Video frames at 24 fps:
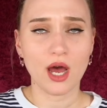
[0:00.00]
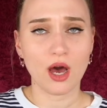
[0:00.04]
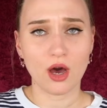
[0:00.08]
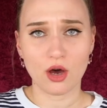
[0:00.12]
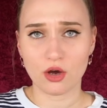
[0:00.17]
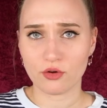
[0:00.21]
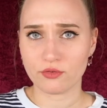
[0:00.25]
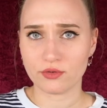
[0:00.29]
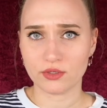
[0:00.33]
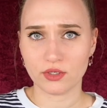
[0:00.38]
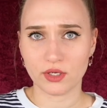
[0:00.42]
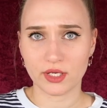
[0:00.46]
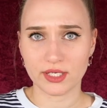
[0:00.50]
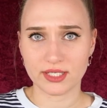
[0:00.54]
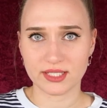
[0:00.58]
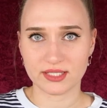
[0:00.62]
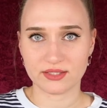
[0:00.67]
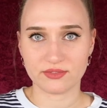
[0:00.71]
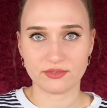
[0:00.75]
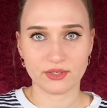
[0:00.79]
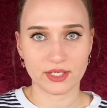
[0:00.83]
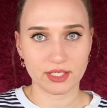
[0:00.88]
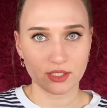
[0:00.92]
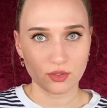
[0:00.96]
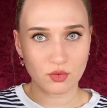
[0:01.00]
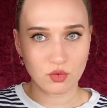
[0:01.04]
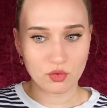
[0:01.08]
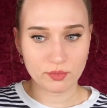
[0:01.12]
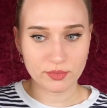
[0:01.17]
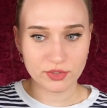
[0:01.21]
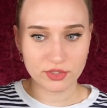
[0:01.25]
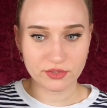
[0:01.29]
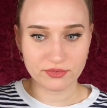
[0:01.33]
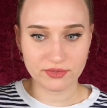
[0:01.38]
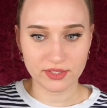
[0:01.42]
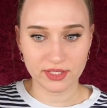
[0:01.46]
Auch wenn Leute es vielleicht
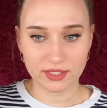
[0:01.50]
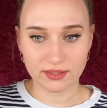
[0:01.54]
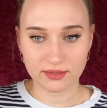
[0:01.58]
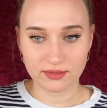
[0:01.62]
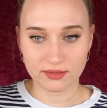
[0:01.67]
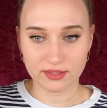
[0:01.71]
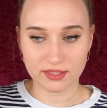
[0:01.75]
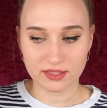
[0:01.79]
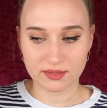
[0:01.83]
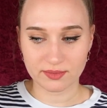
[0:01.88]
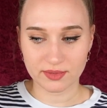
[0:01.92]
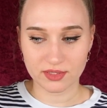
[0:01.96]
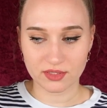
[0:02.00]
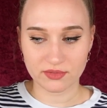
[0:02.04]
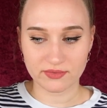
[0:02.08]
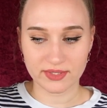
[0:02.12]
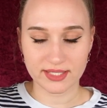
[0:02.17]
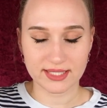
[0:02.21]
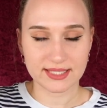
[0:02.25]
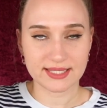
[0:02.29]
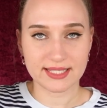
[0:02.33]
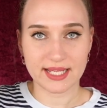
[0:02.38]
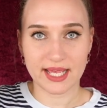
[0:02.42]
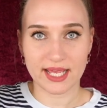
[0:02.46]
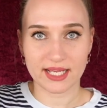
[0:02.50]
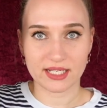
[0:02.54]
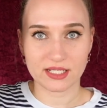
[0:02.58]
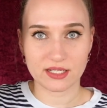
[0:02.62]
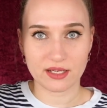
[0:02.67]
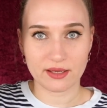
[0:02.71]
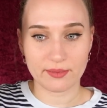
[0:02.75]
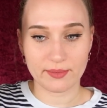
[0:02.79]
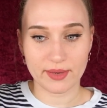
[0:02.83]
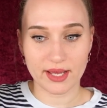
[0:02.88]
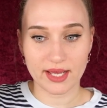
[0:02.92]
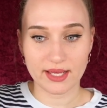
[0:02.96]
komisch finden, dass man sowas zeigt,
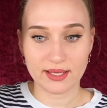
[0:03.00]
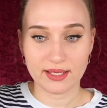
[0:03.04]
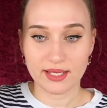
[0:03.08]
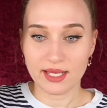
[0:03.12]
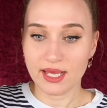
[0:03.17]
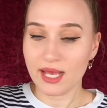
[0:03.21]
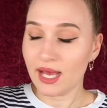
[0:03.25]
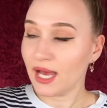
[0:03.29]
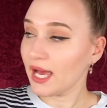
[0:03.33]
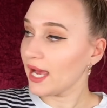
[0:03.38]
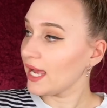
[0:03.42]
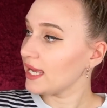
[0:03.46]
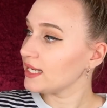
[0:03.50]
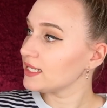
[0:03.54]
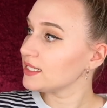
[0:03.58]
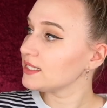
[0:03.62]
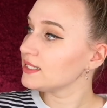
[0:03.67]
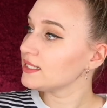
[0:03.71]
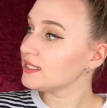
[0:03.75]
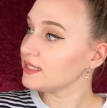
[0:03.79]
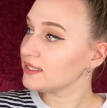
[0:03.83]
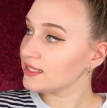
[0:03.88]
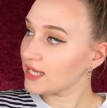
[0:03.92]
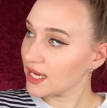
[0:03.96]
aber einen